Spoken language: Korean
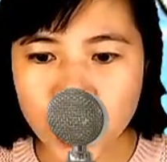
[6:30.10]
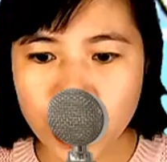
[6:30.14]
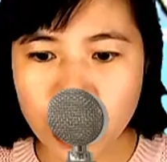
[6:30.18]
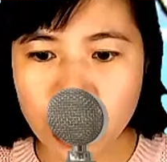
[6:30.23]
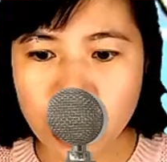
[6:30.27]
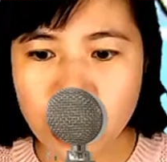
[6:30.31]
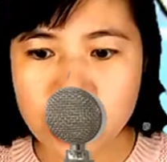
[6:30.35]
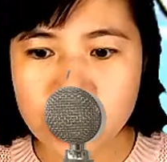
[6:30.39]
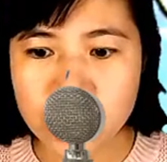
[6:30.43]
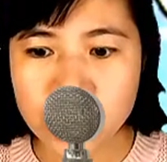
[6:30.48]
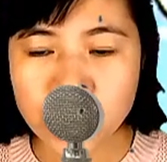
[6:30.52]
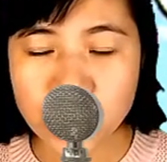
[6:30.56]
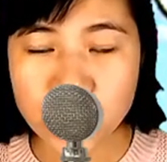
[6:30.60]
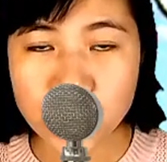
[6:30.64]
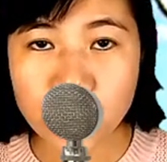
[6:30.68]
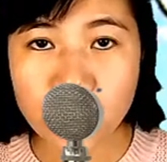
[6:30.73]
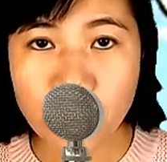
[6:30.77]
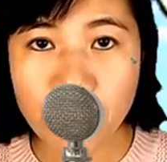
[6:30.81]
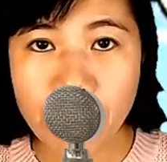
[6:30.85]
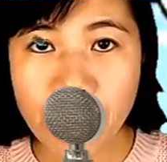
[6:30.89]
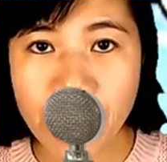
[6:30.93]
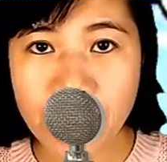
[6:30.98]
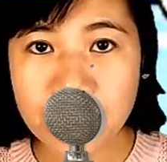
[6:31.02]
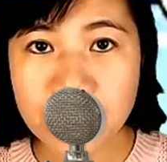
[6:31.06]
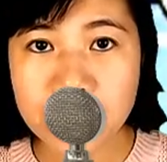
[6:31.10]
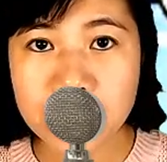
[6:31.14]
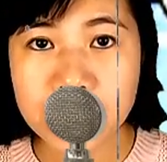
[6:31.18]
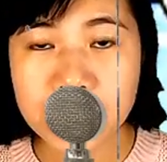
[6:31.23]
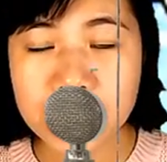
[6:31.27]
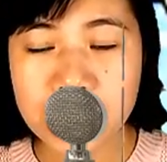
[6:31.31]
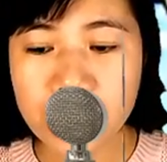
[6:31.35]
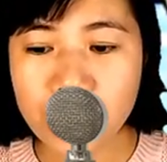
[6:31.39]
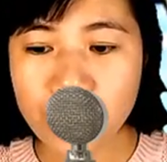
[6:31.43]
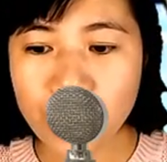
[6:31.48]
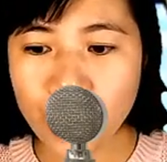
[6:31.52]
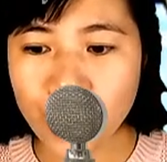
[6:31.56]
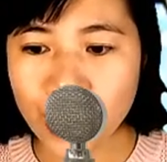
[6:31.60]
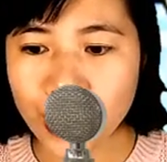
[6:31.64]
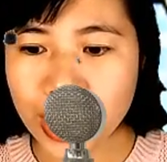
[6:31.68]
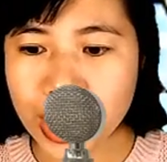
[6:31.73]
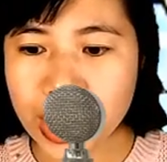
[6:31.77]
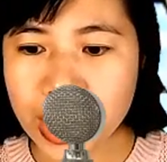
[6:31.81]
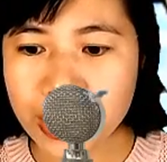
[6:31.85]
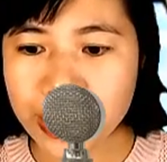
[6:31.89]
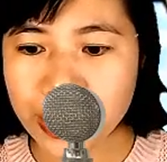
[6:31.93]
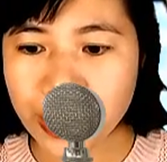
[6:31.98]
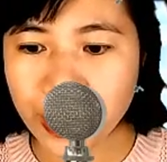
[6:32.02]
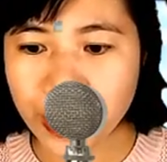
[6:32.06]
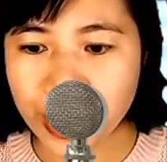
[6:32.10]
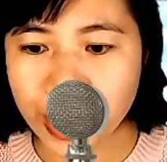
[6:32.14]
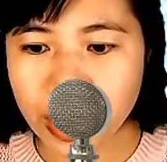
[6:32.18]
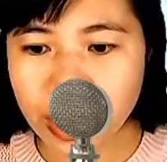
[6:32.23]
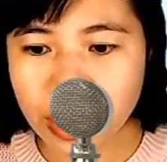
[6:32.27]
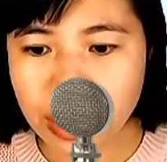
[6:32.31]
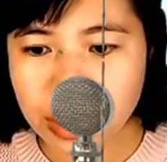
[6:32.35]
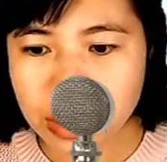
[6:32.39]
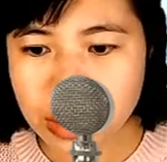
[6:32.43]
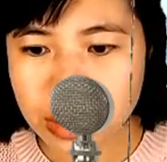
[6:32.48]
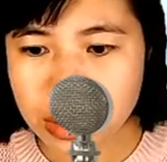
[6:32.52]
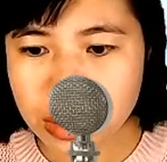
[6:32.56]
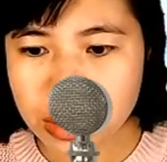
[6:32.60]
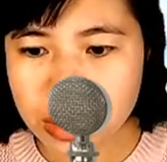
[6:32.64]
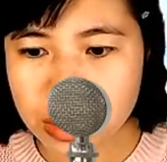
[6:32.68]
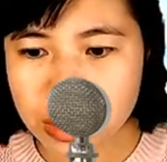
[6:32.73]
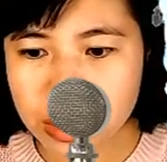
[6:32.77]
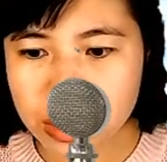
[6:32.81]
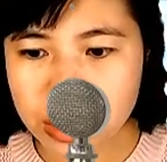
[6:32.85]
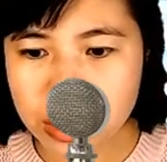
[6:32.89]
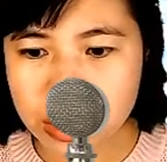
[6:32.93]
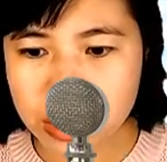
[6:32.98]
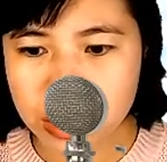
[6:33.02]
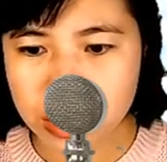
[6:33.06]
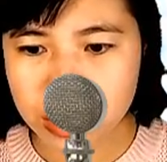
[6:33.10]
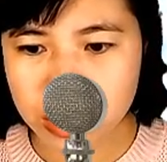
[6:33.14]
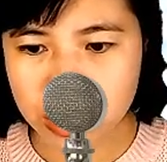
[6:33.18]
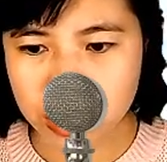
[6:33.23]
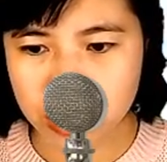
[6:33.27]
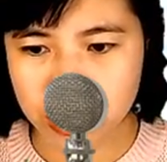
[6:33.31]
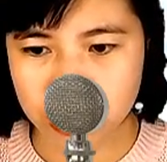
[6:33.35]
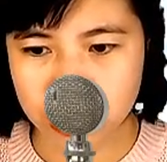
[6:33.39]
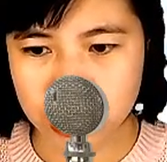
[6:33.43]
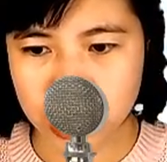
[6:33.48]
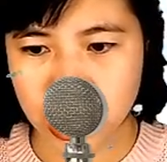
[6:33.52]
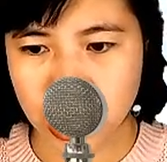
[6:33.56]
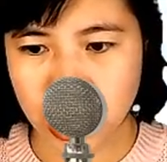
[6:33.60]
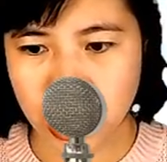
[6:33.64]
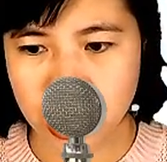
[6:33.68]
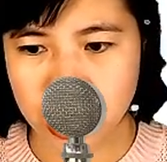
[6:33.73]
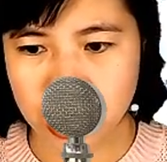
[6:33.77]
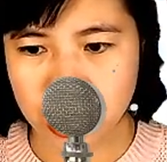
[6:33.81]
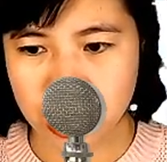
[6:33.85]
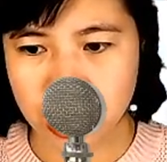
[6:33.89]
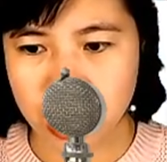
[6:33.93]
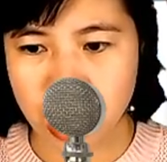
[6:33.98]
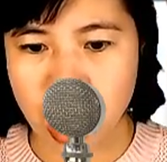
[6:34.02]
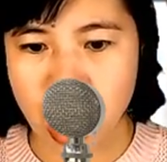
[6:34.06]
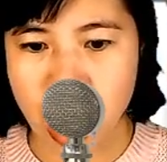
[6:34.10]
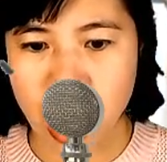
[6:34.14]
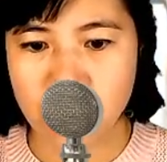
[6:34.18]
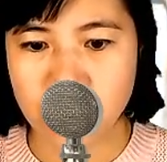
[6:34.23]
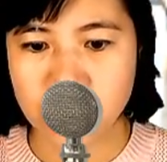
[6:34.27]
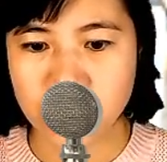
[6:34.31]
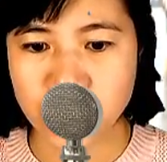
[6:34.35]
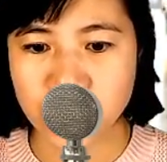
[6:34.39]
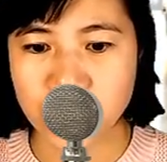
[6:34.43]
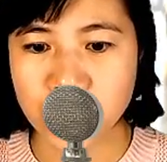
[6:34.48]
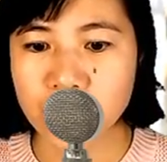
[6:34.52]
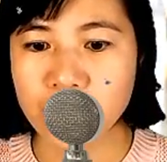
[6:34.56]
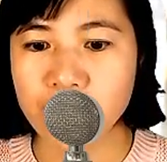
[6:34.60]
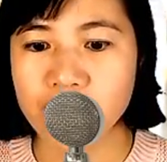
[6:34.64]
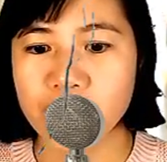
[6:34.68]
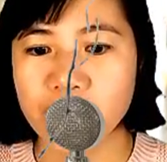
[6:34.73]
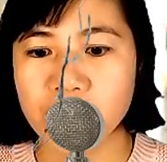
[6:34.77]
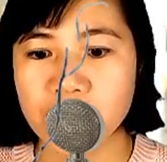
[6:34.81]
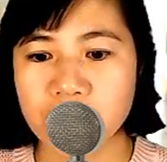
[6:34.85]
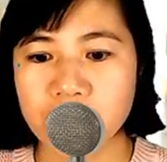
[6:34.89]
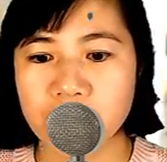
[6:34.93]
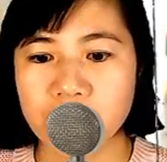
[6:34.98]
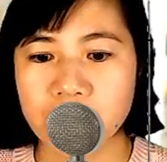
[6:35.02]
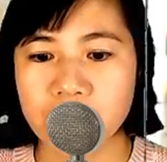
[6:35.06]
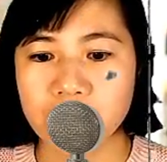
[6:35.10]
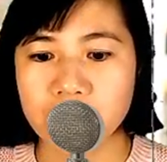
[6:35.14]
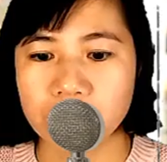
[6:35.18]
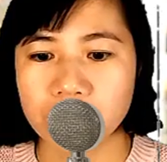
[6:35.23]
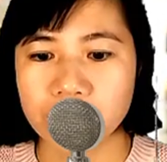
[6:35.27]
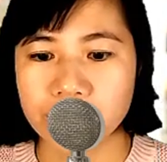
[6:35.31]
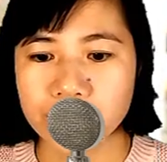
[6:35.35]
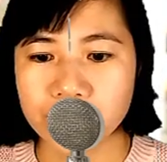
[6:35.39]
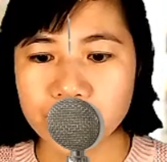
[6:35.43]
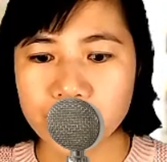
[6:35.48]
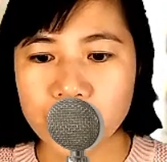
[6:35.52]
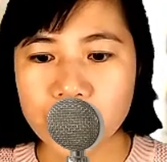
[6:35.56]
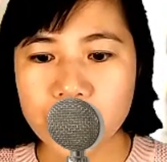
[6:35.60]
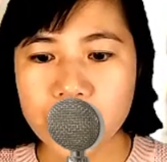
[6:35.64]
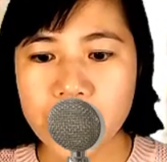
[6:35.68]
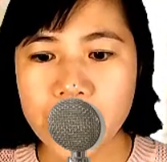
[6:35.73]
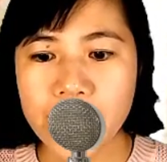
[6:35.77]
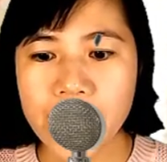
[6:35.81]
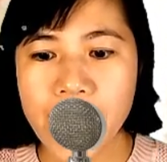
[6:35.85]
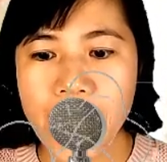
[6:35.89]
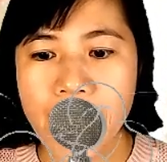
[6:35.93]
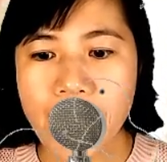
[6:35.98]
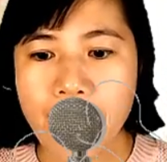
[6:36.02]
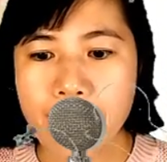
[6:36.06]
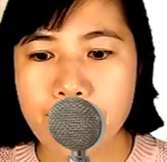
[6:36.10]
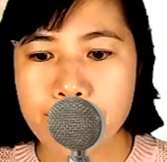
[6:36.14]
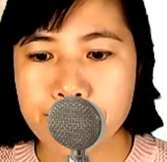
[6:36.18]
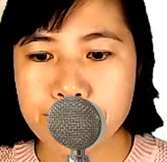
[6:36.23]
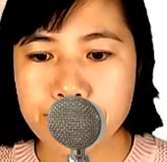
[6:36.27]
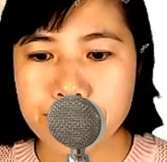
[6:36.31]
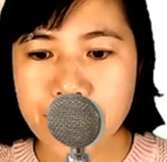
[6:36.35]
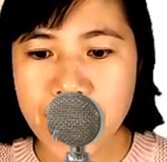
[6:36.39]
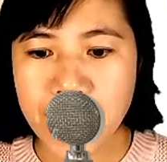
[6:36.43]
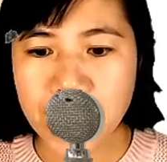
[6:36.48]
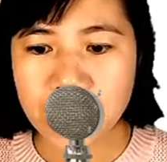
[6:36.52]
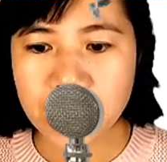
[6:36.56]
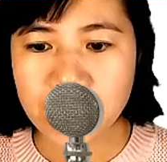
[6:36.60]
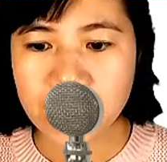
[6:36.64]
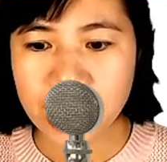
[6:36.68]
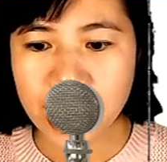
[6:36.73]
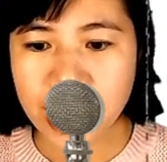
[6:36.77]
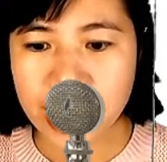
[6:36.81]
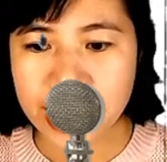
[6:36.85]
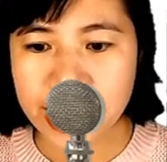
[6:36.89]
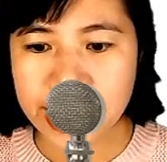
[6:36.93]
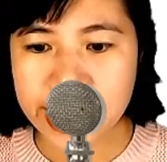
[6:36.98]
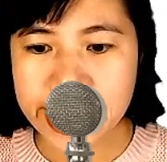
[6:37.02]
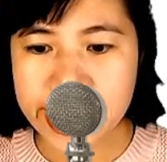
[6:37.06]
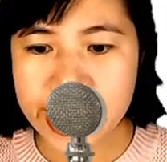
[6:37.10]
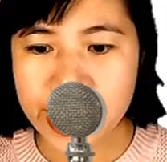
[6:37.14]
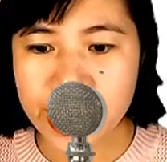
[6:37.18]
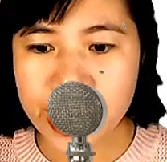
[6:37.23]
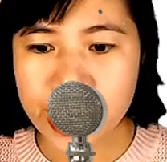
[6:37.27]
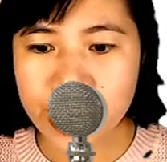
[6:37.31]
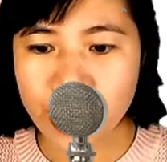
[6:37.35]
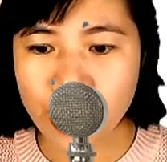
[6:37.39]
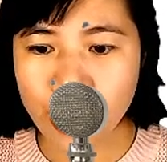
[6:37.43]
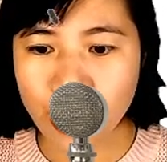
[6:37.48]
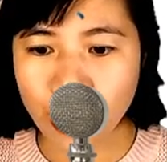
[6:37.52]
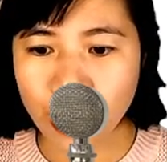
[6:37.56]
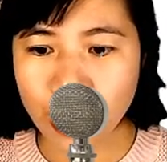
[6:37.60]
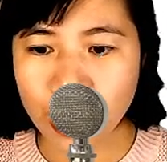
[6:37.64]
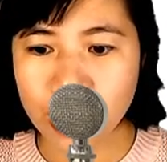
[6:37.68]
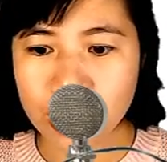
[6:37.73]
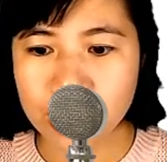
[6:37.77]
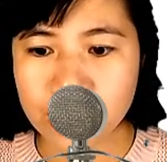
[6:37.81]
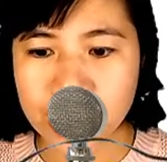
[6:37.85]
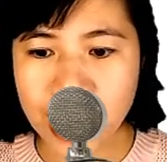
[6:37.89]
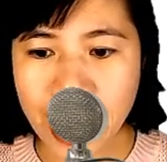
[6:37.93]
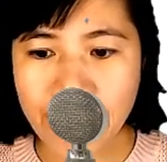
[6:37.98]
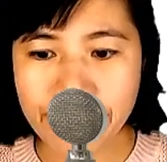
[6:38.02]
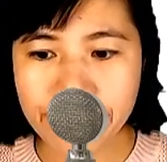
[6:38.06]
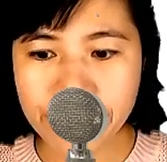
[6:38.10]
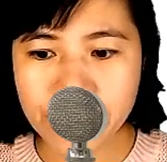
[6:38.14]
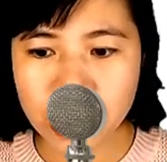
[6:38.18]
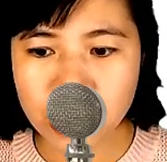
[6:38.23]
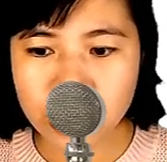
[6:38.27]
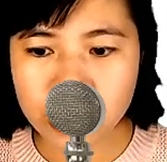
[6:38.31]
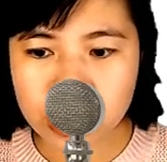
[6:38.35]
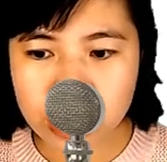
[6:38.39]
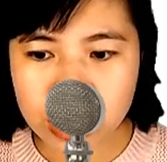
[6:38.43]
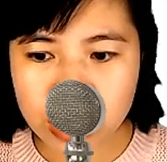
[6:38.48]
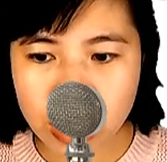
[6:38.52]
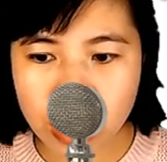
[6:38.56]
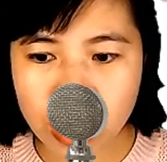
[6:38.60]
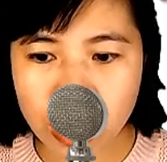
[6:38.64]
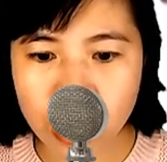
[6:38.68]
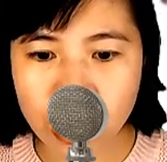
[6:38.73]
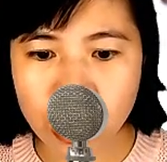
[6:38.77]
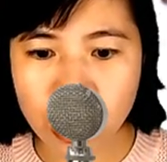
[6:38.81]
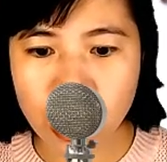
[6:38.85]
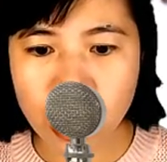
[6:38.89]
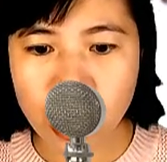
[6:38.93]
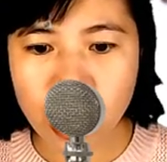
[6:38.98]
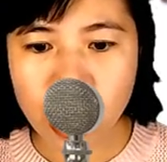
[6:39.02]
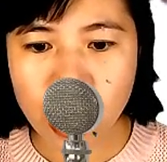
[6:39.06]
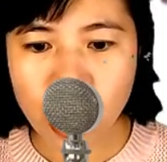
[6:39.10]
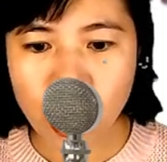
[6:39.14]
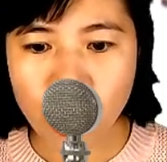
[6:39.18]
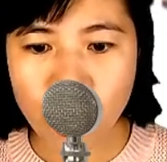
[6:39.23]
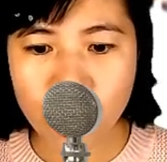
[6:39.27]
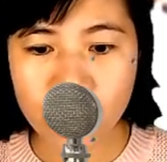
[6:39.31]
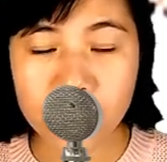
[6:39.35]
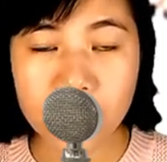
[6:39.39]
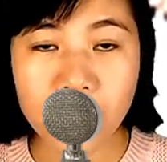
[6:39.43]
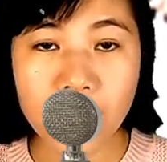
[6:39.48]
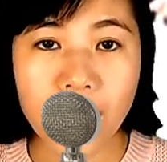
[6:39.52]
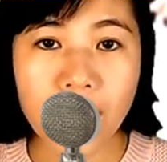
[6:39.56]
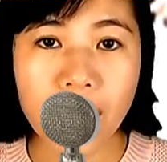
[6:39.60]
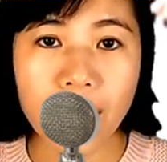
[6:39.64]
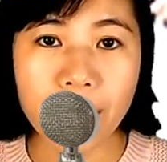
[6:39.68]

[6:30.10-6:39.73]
일 오늘 밤 열 시에 방송된다. 이찬원 또래신의 서예교실 오픈. 이찬원 책 비법 공개.